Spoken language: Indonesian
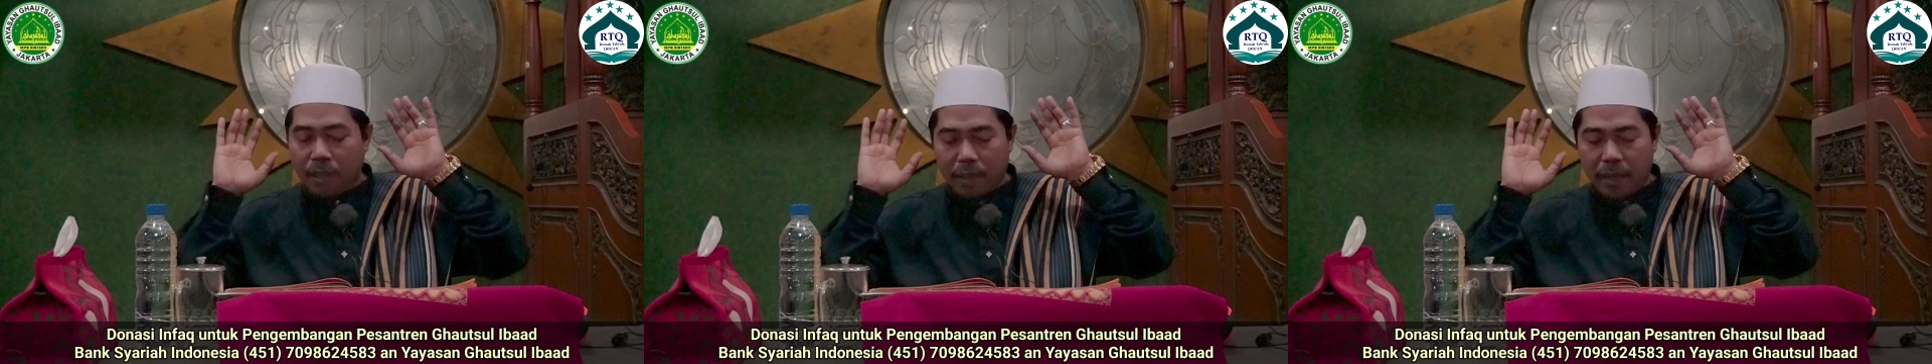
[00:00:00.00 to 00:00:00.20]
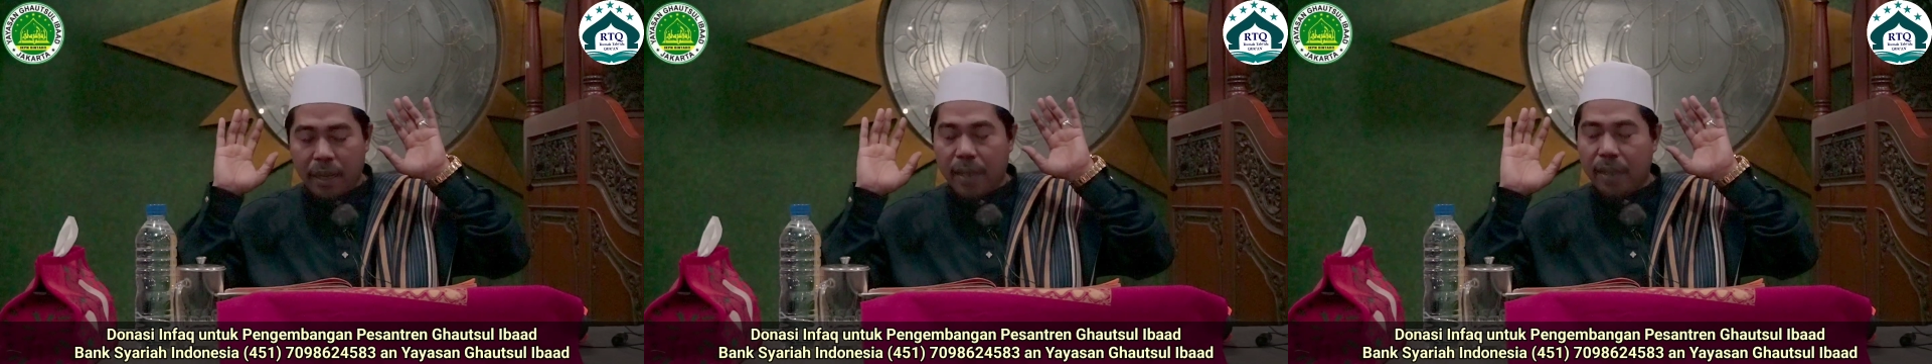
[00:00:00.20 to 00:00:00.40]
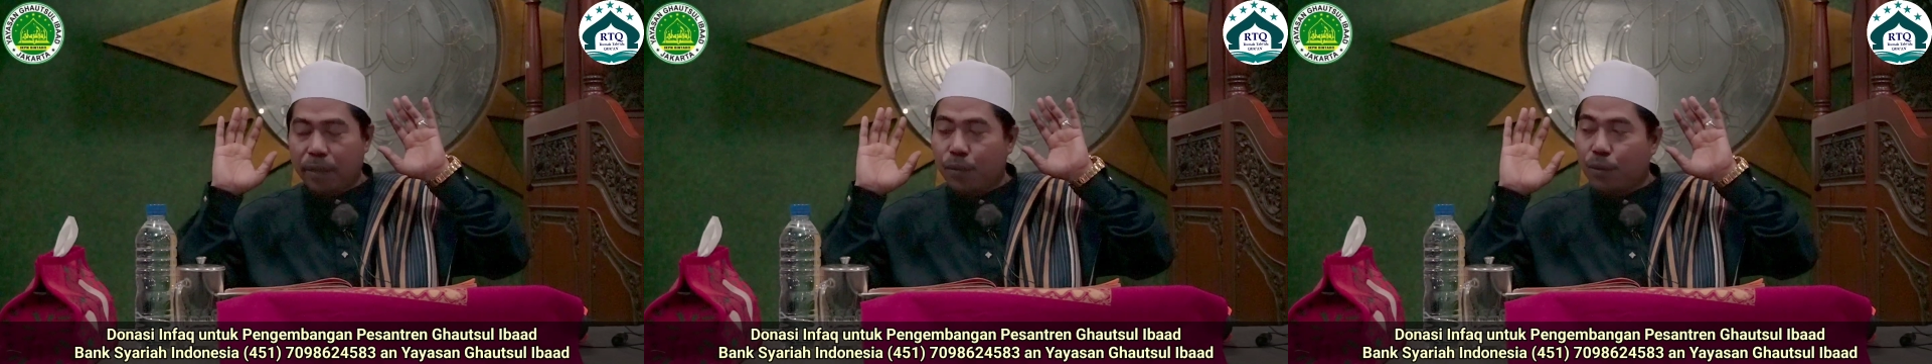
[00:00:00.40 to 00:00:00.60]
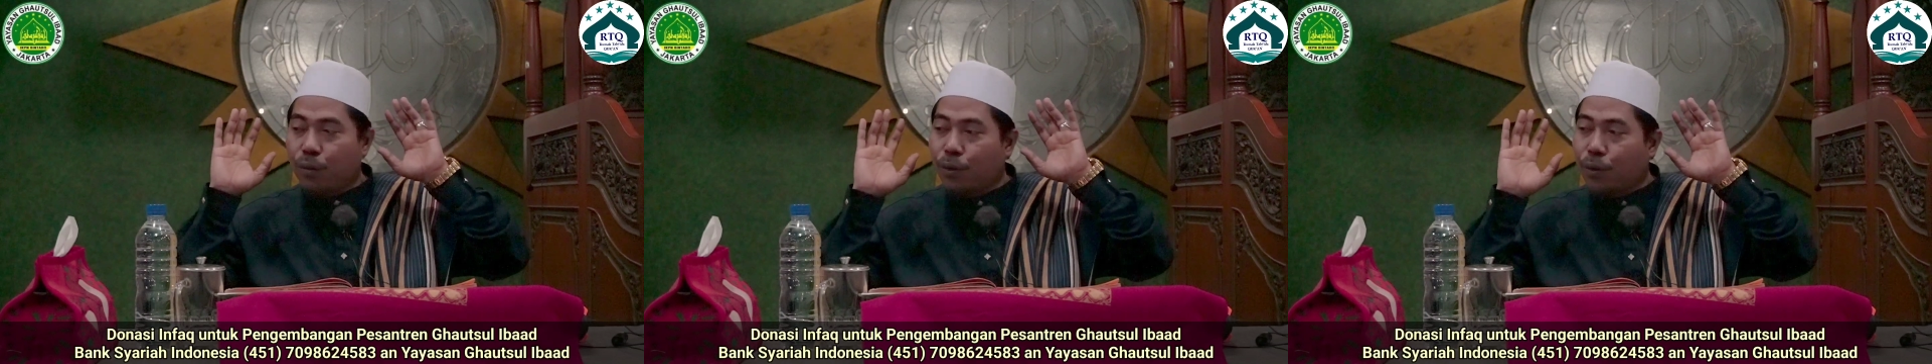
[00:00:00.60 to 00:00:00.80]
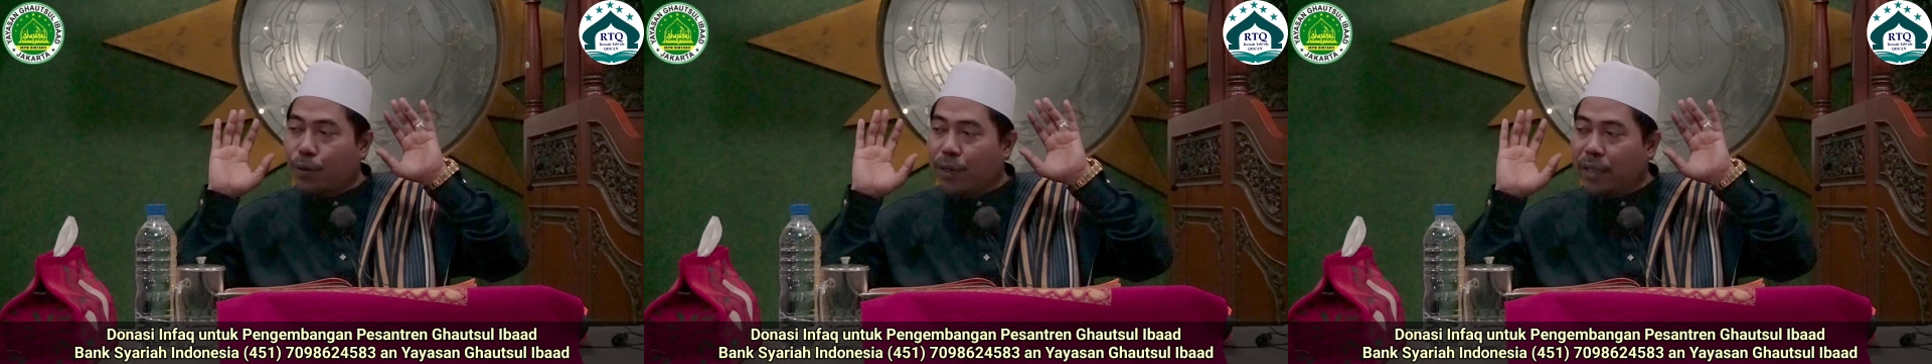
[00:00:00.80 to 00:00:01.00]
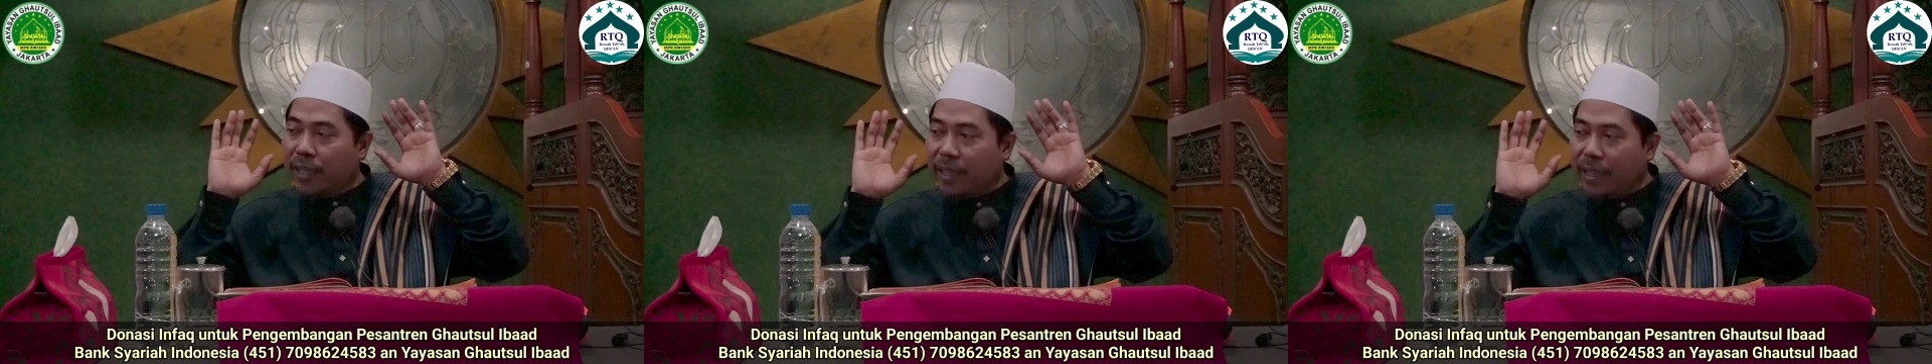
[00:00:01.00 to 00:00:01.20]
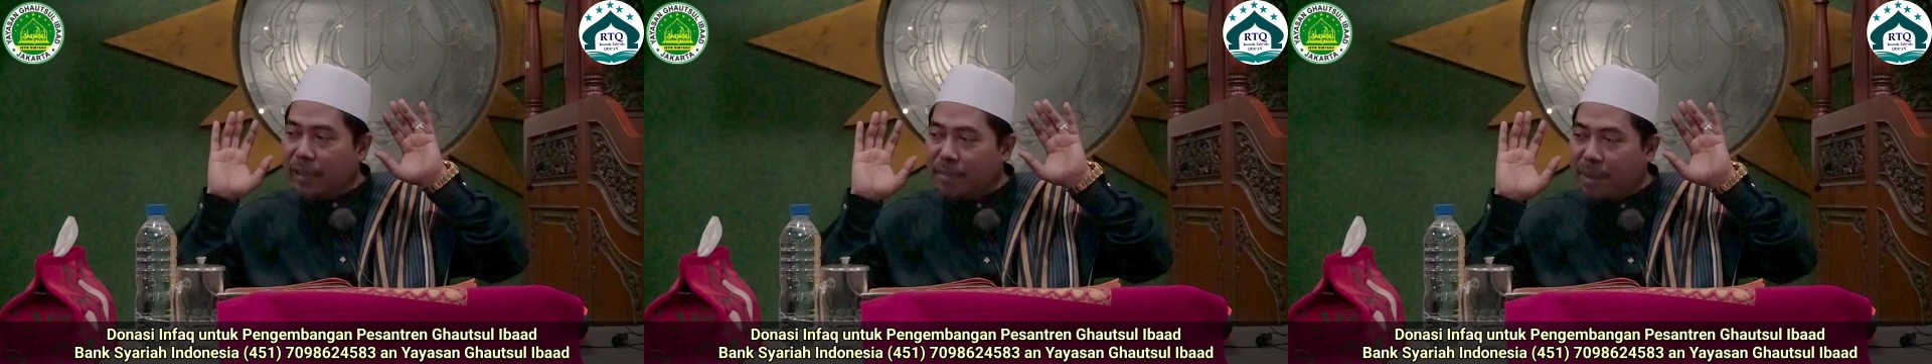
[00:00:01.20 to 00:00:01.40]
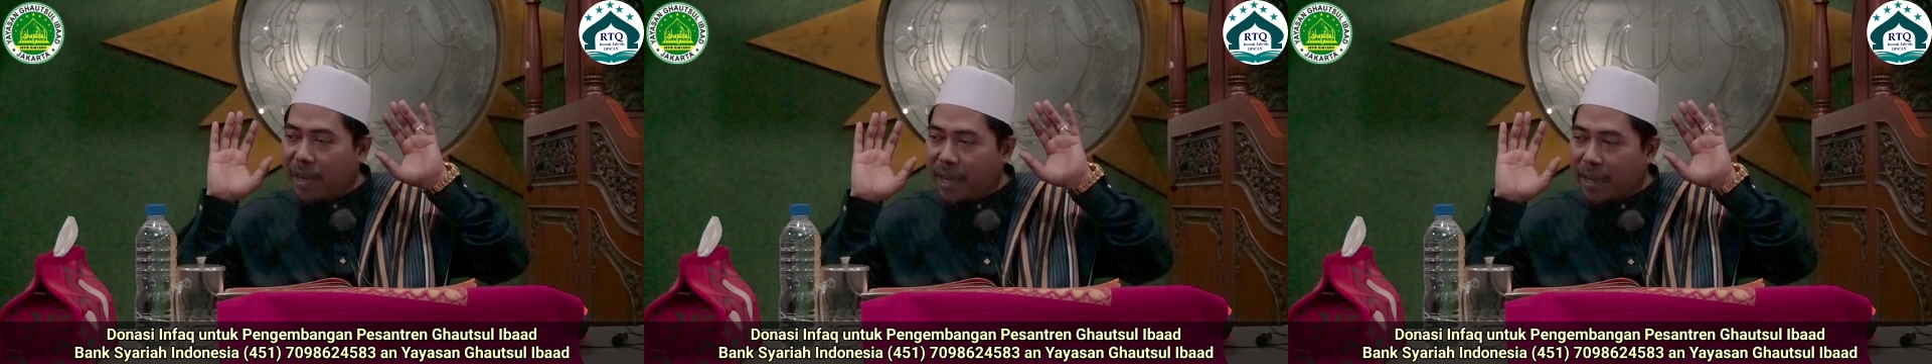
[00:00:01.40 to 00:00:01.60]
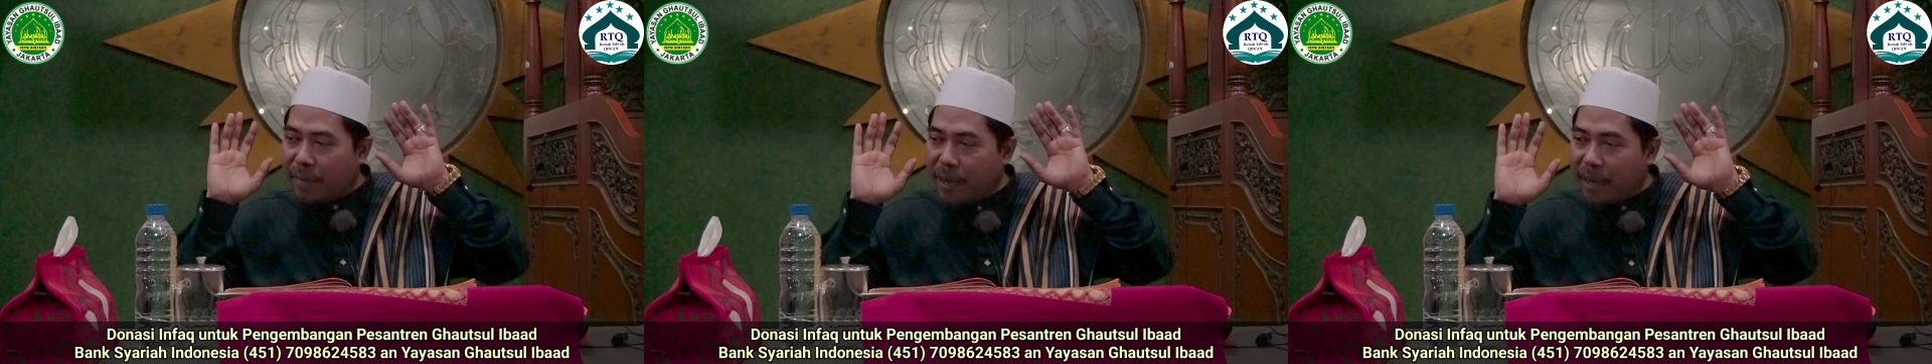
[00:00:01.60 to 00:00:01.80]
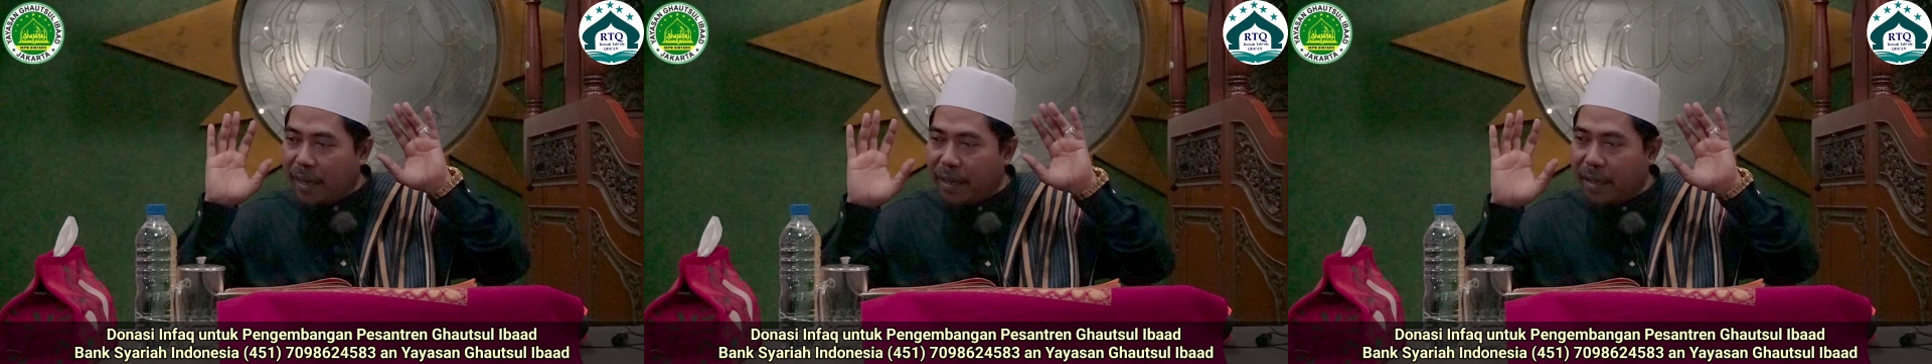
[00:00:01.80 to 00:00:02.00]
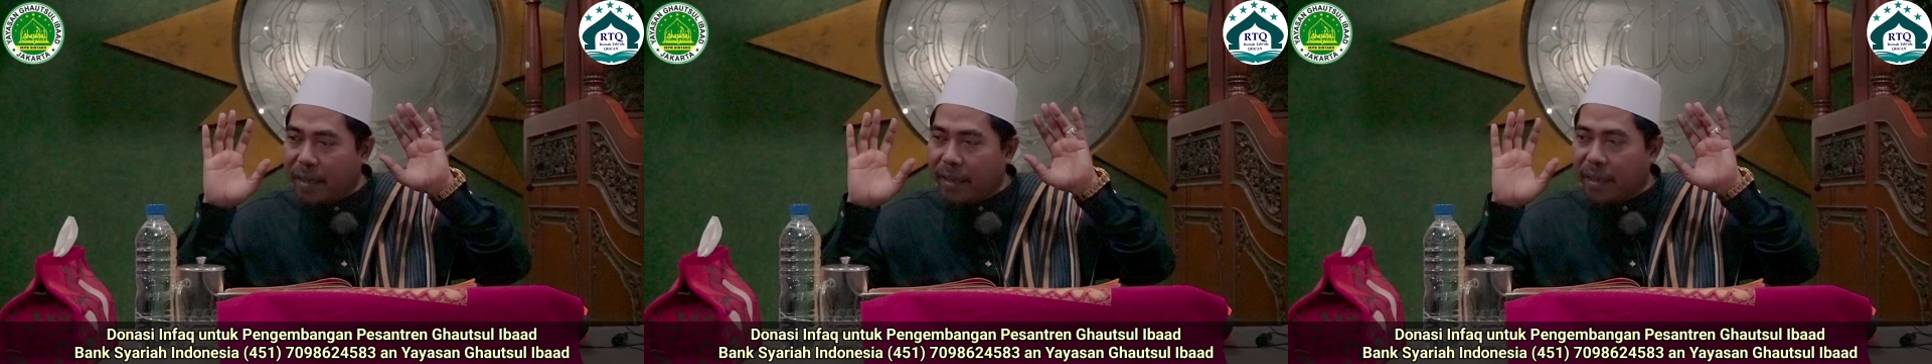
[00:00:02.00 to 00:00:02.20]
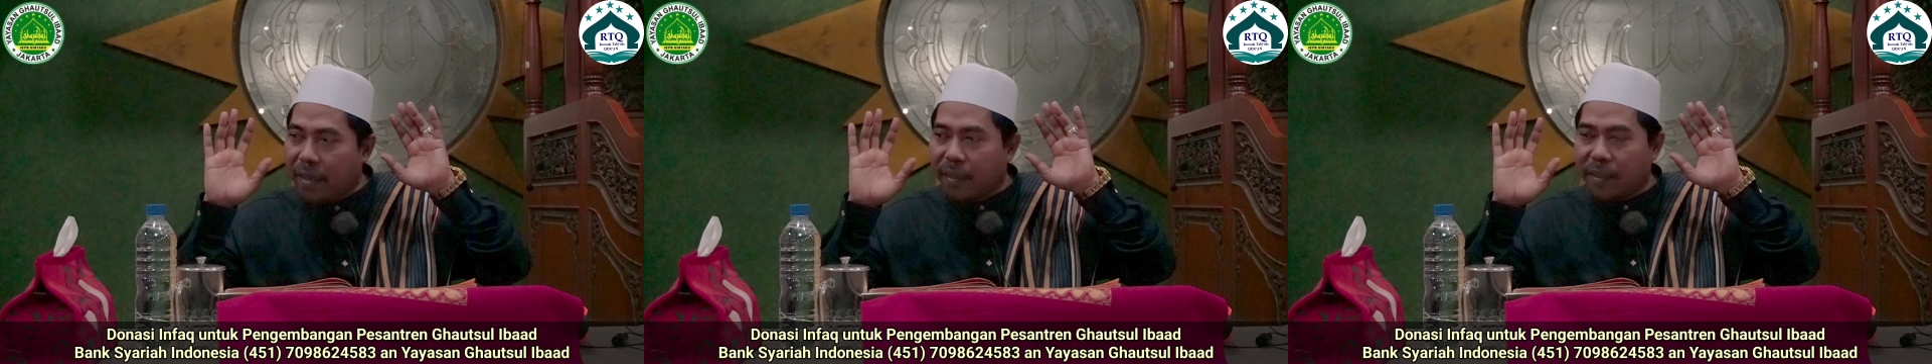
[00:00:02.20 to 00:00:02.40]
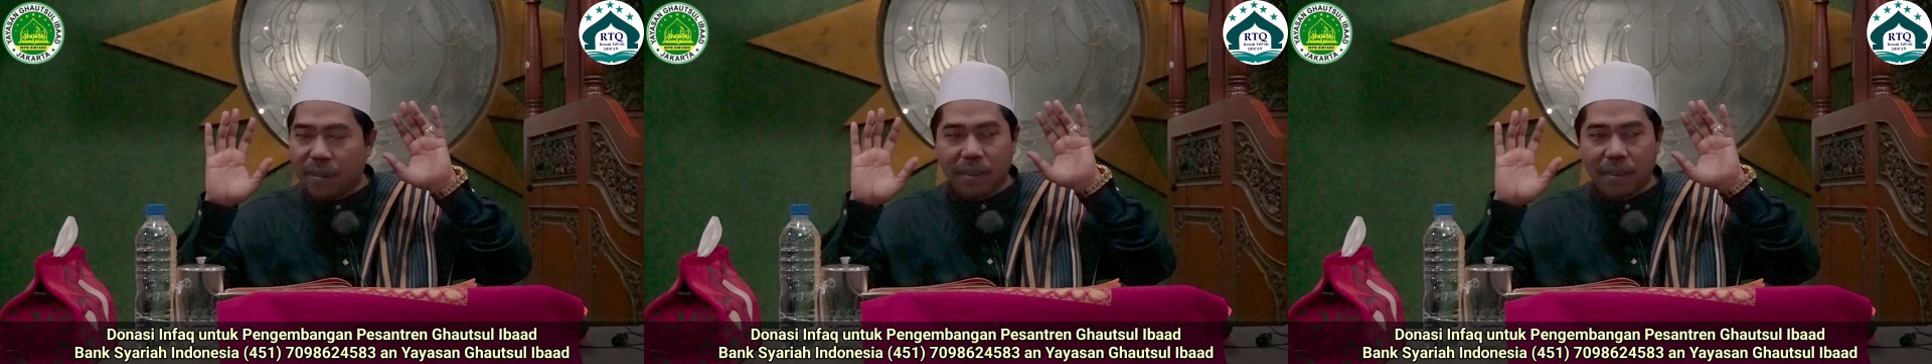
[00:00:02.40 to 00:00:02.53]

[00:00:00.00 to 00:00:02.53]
Nah, turun ini bagaimana?